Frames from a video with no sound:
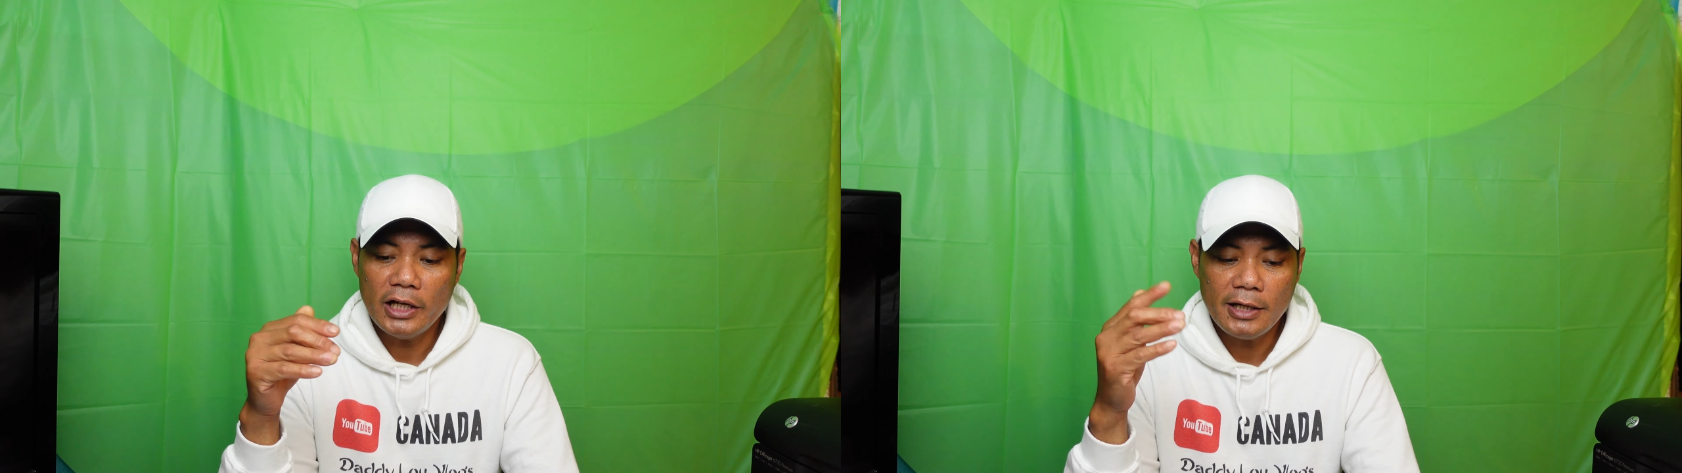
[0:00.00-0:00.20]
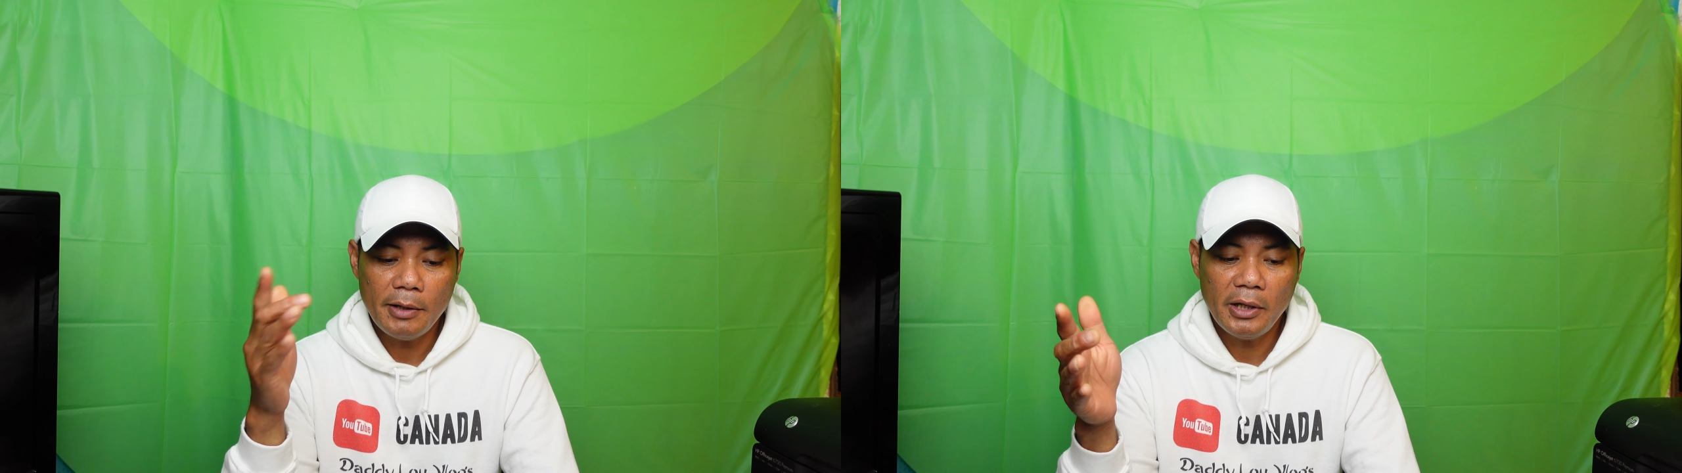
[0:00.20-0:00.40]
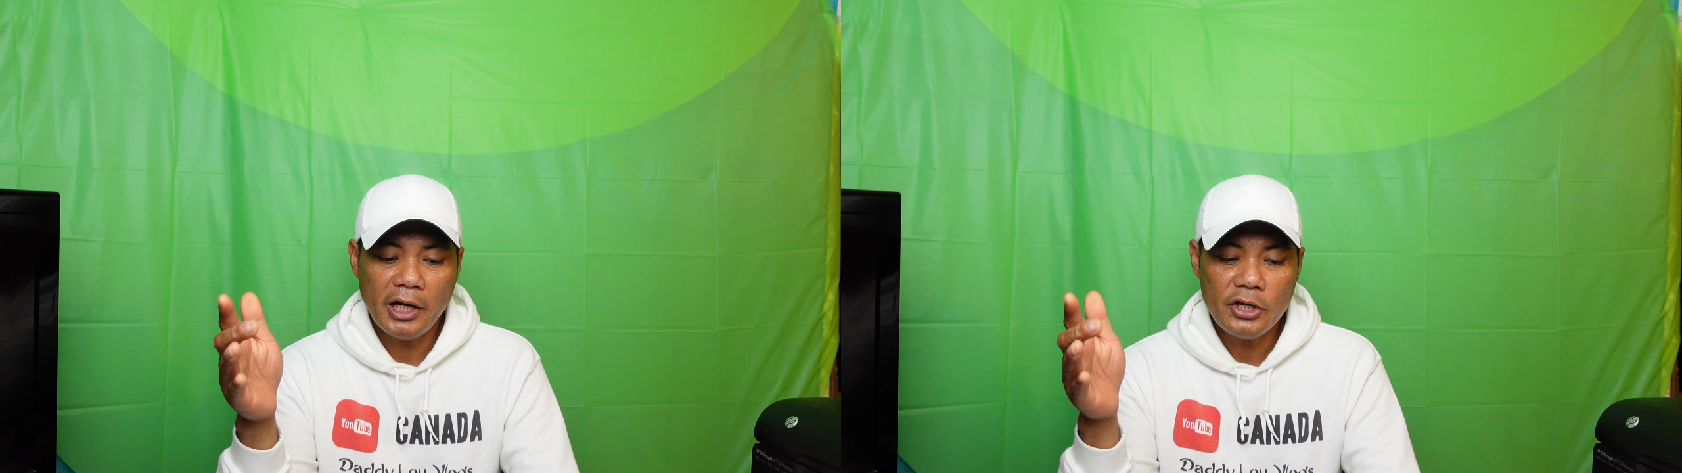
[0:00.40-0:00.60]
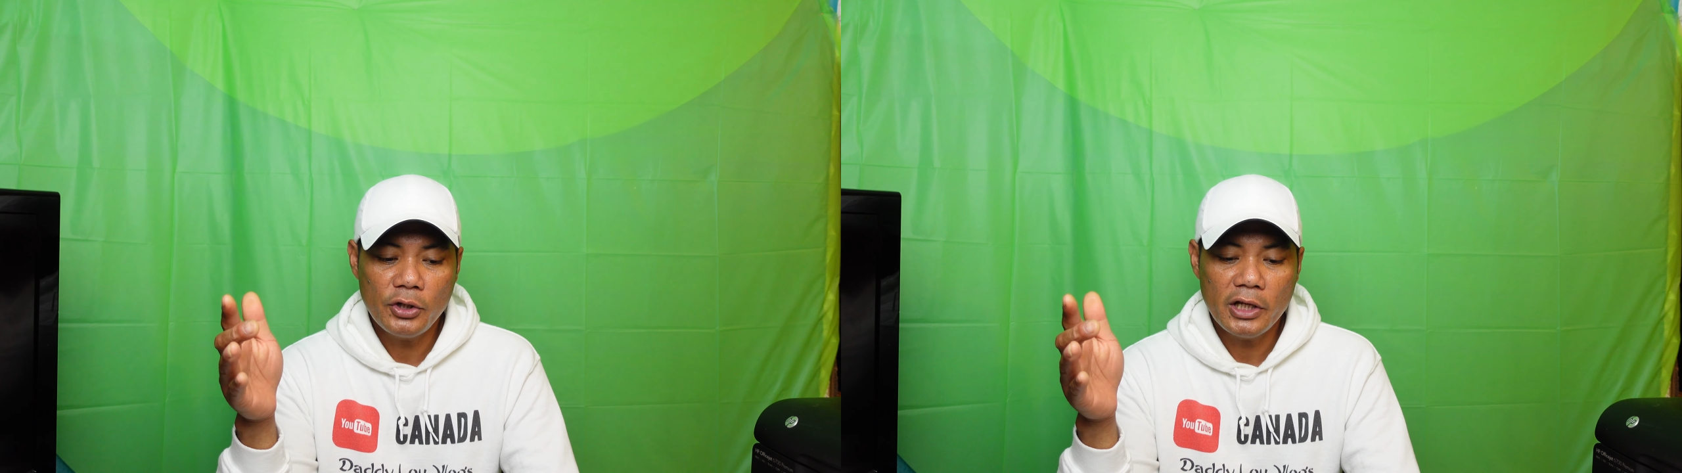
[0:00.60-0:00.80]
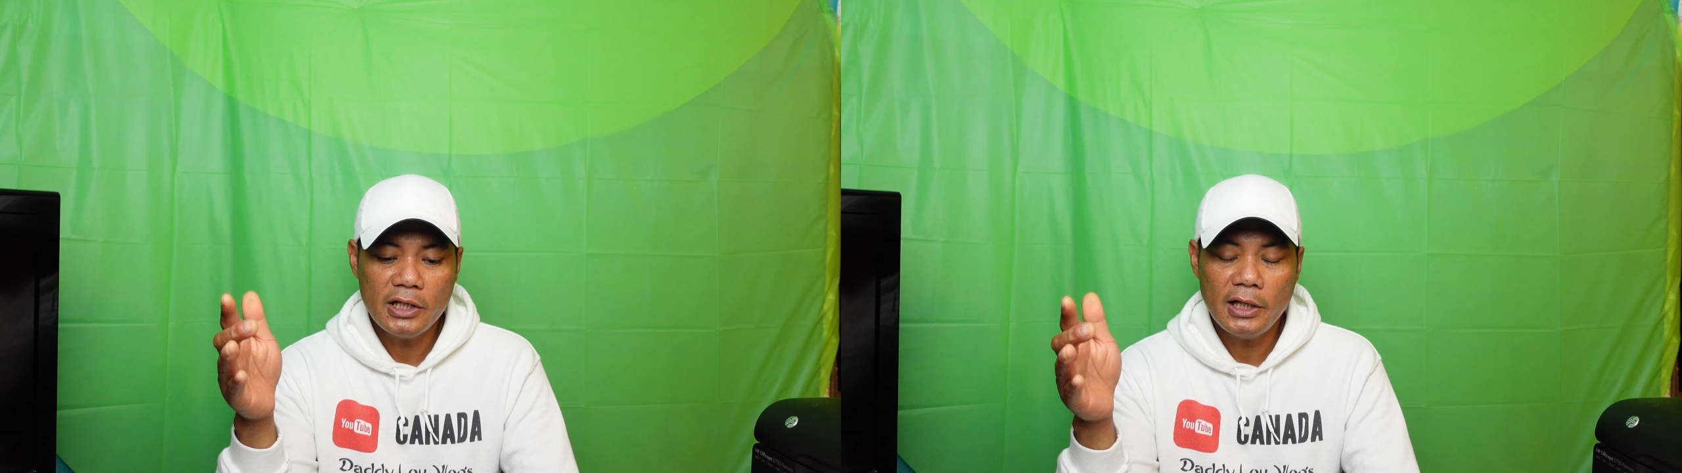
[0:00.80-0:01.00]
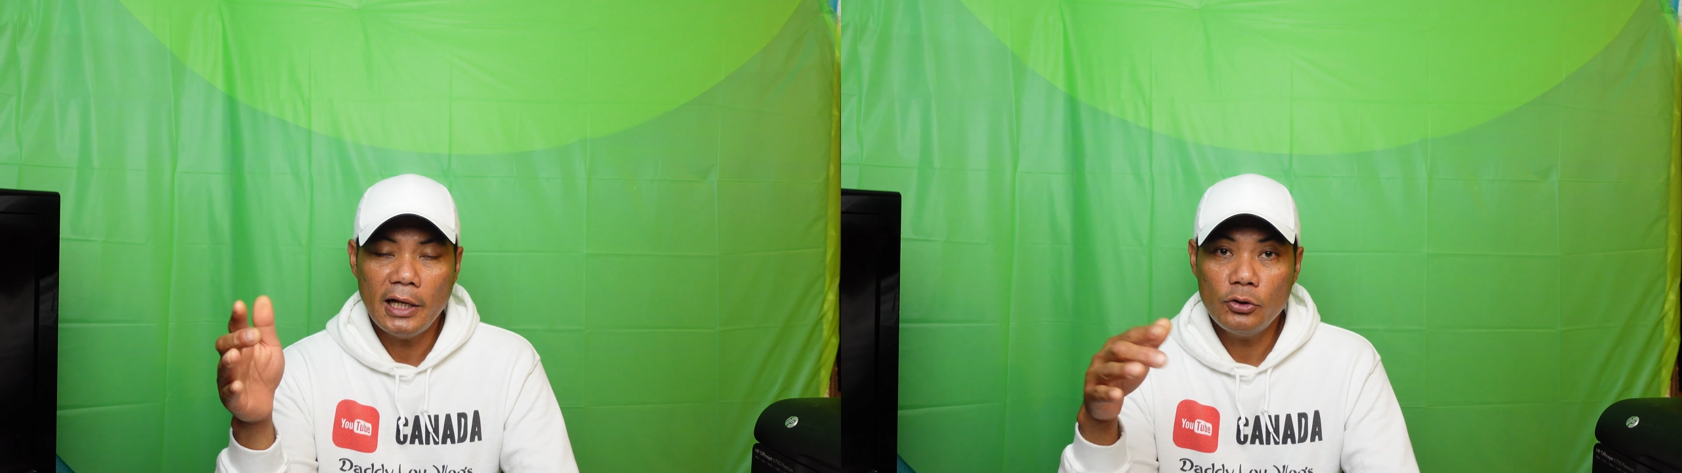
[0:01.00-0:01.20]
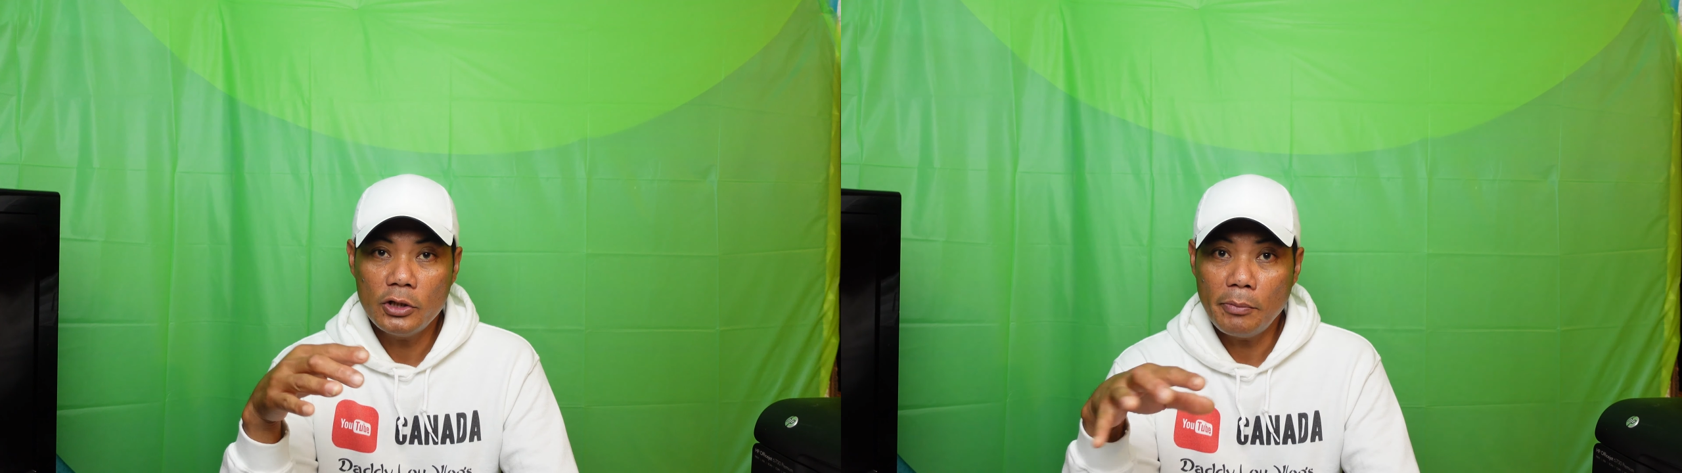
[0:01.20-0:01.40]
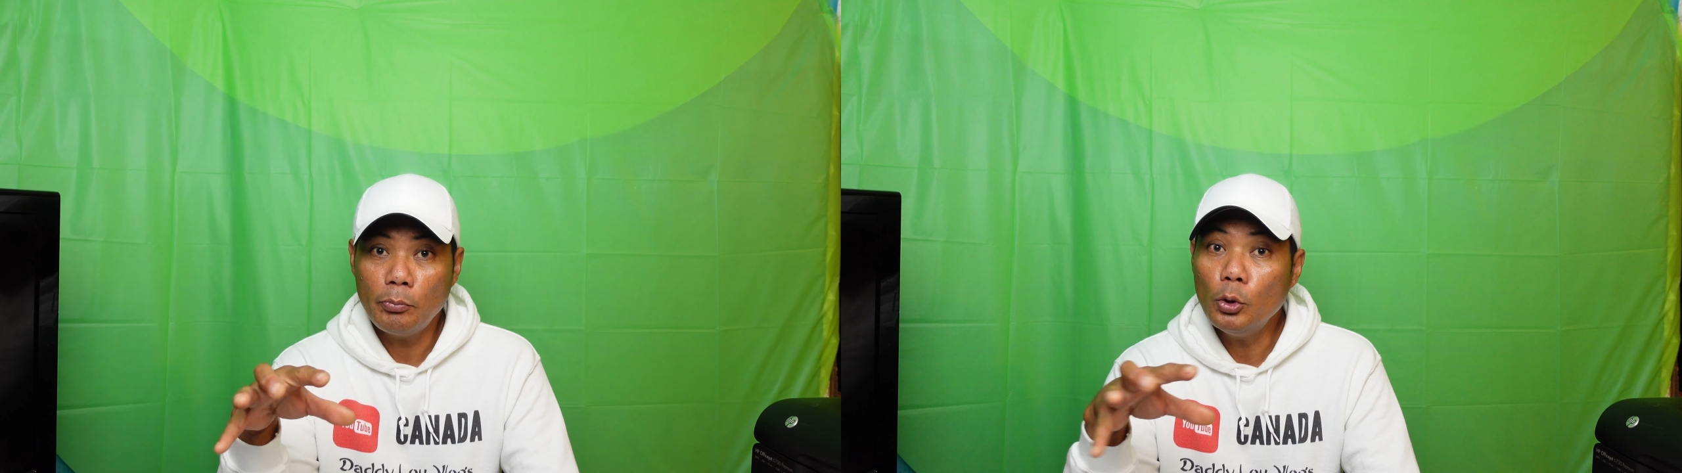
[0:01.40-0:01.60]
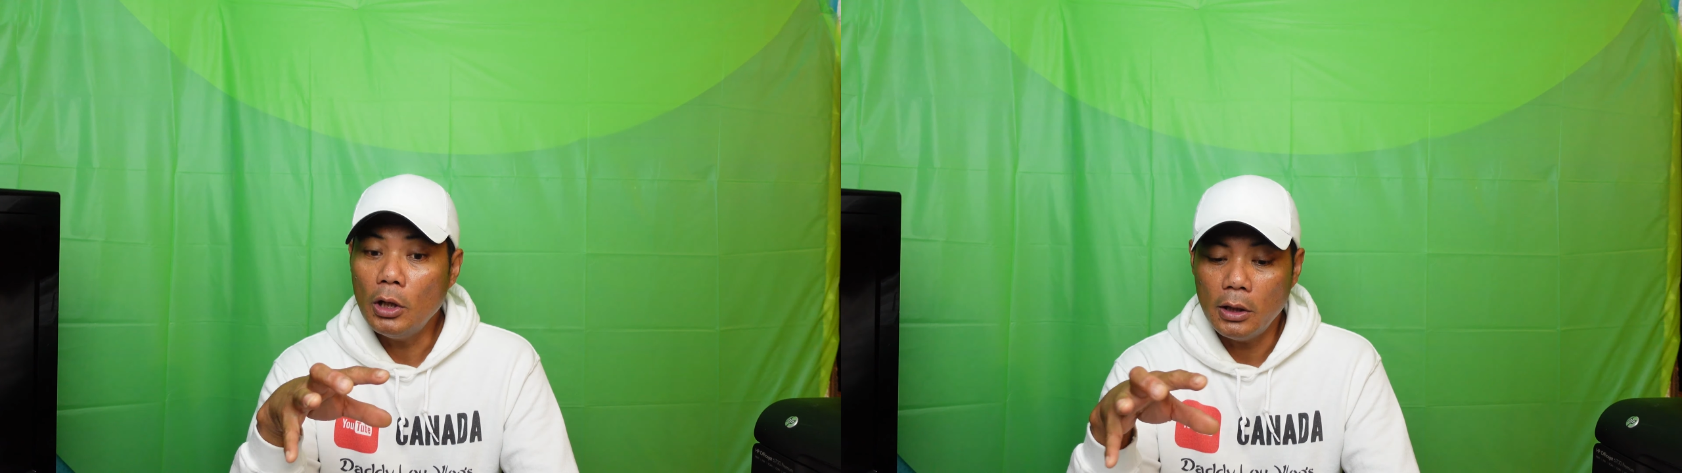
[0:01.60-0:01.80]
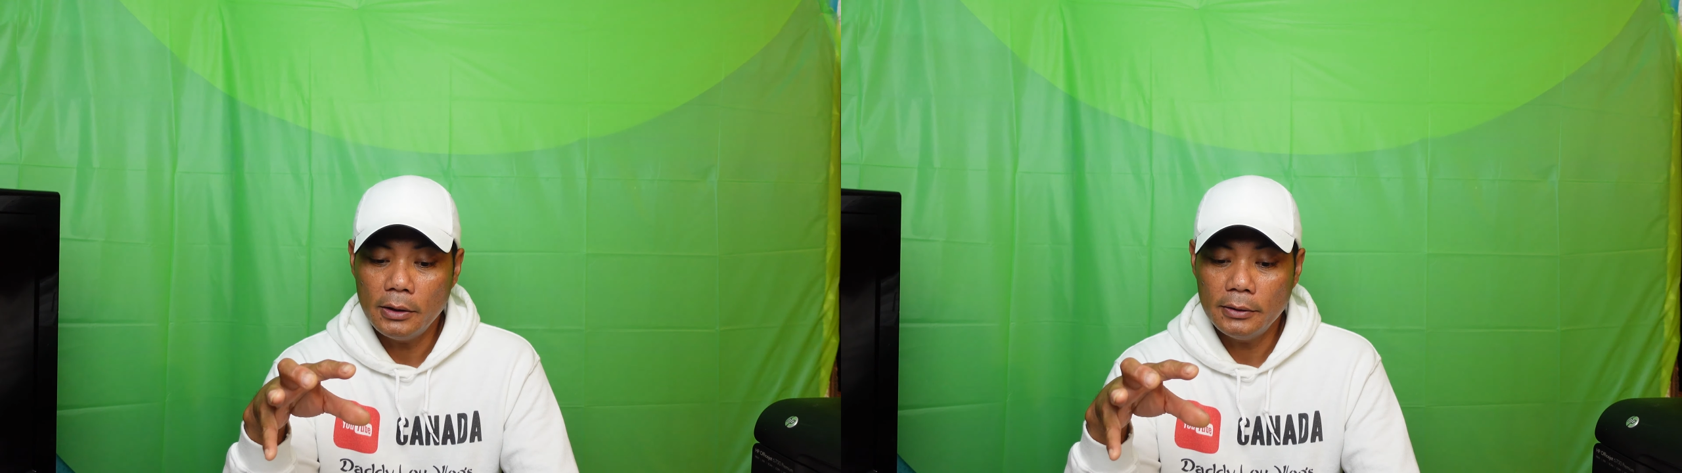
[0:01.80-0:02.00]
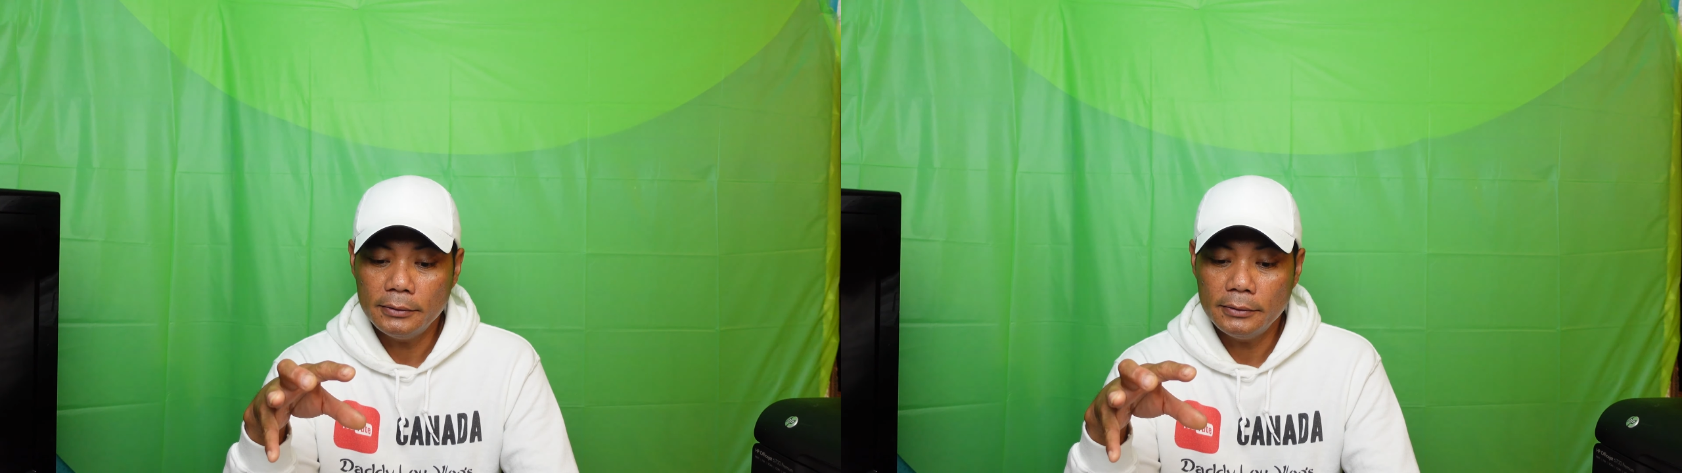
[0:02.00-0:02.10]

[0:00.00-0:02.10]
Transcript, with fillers: nasa immigration na sila, doon sa pool